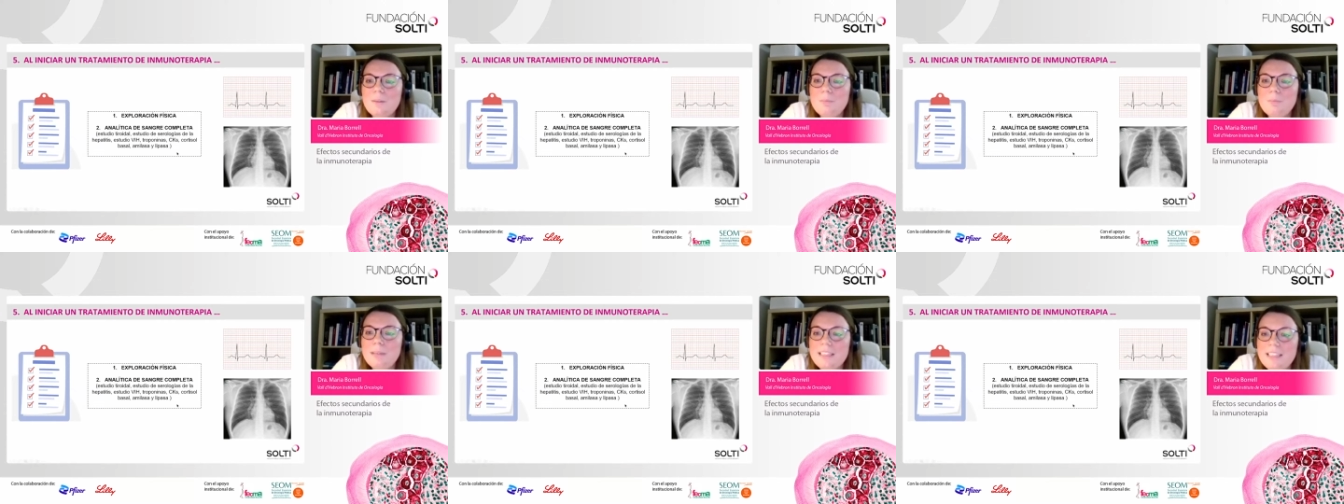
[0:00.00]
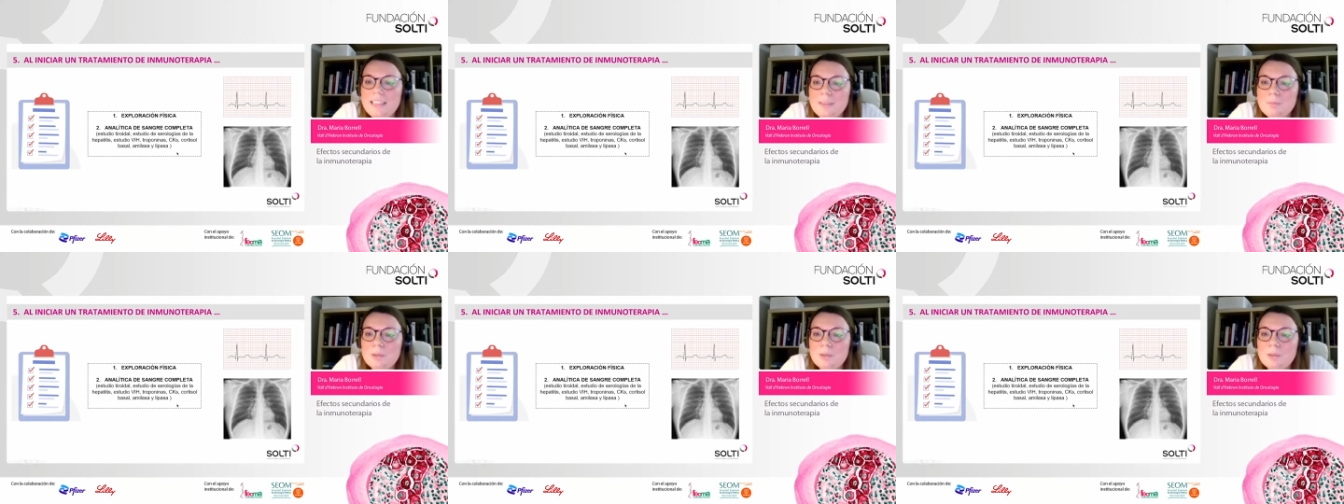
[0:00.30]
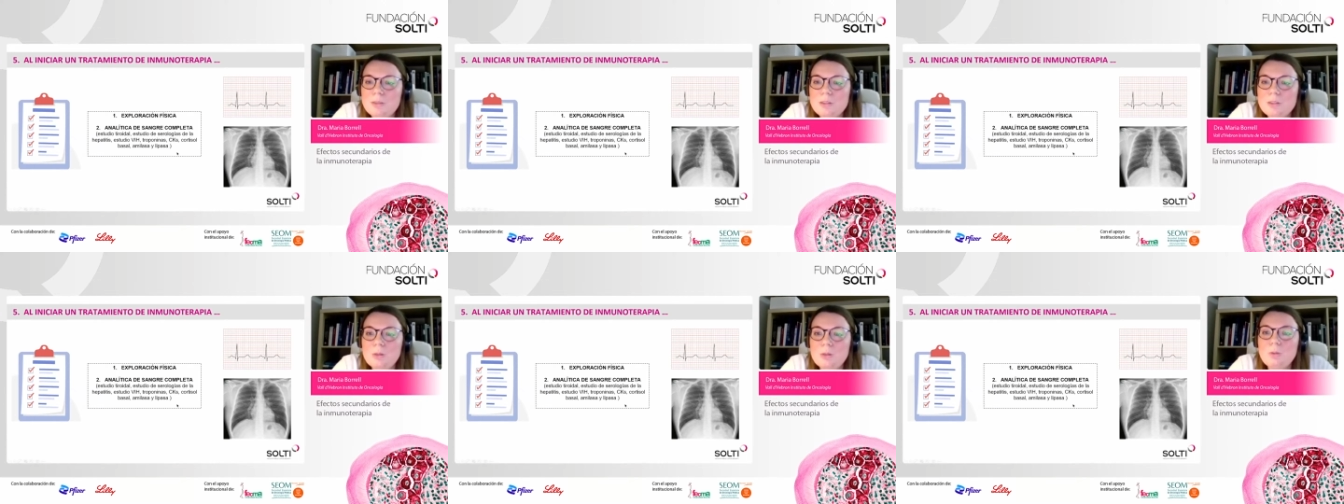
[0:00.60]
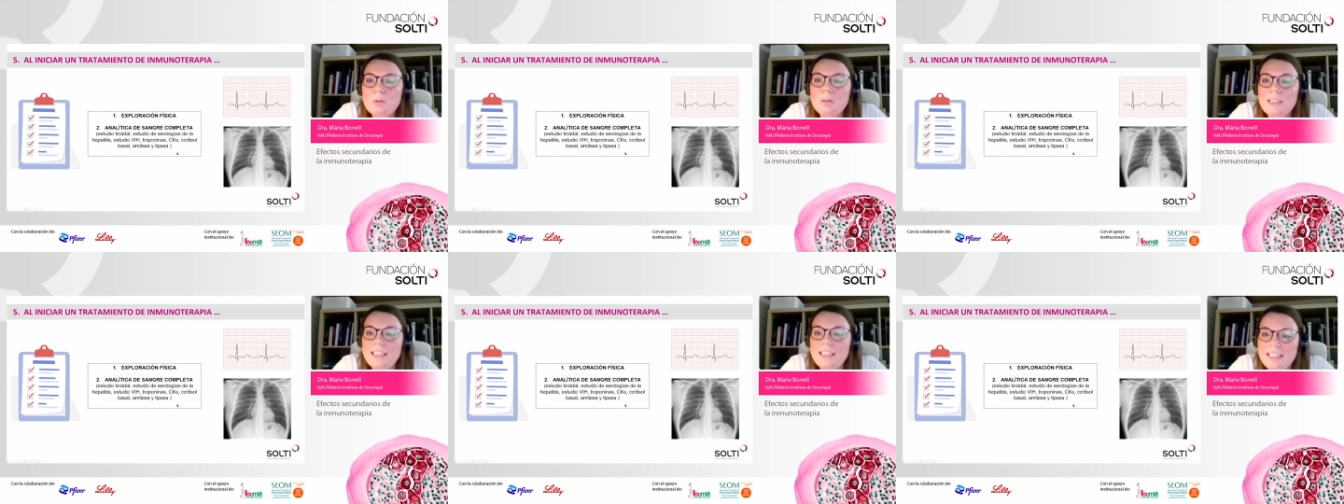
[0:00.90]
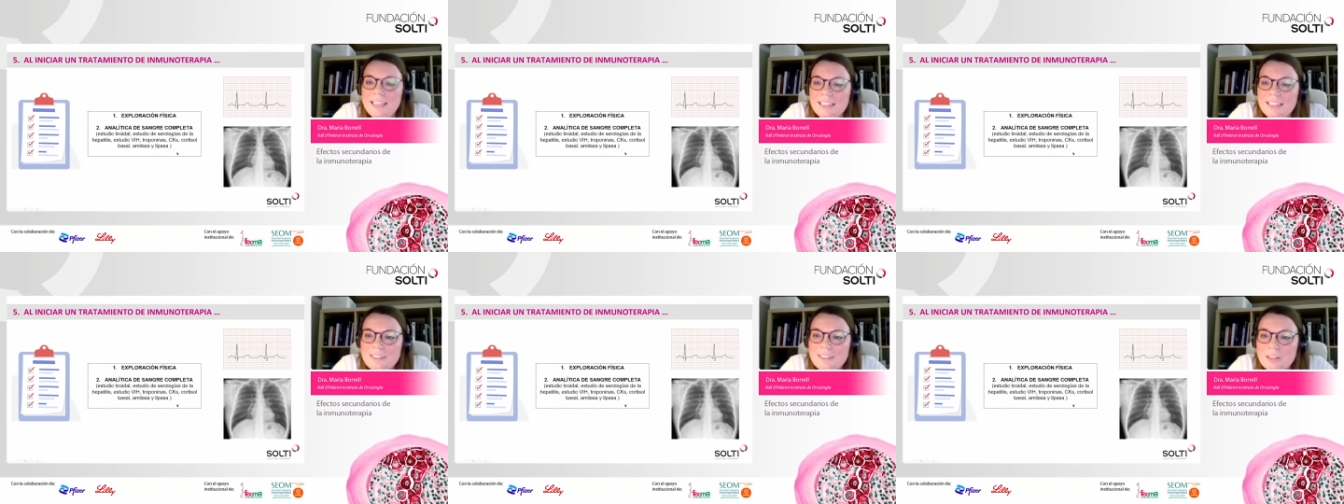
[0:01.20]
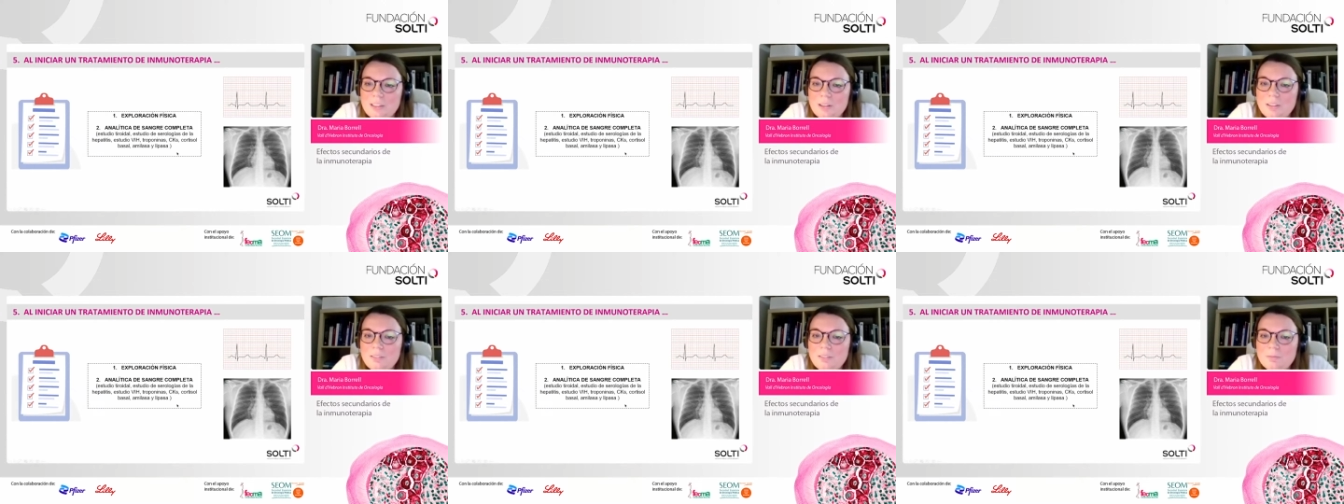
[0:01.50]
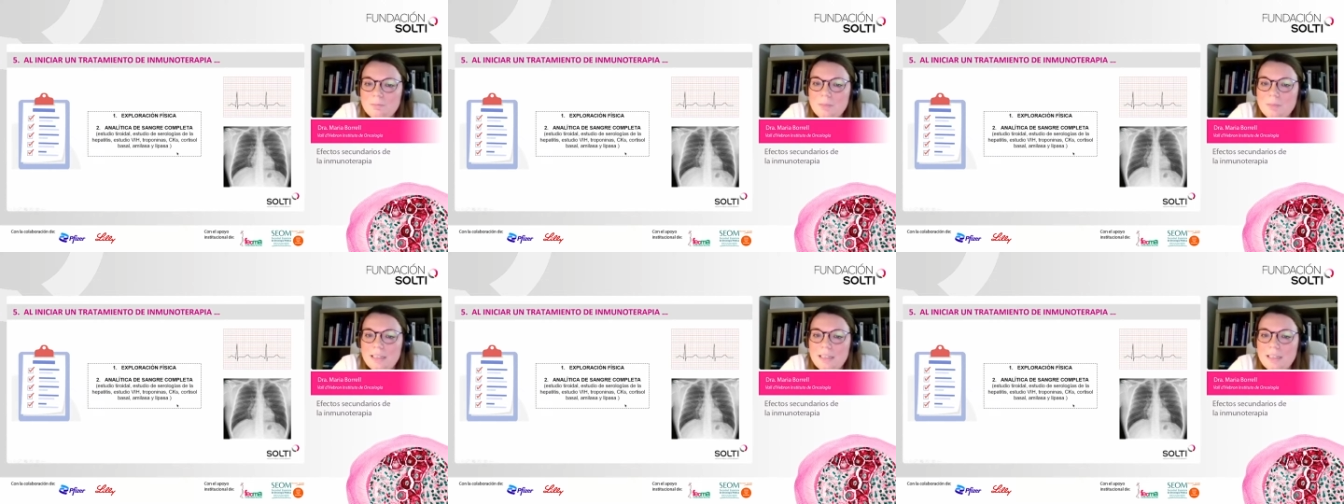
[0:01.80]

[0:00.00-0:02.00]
Pedimos un electro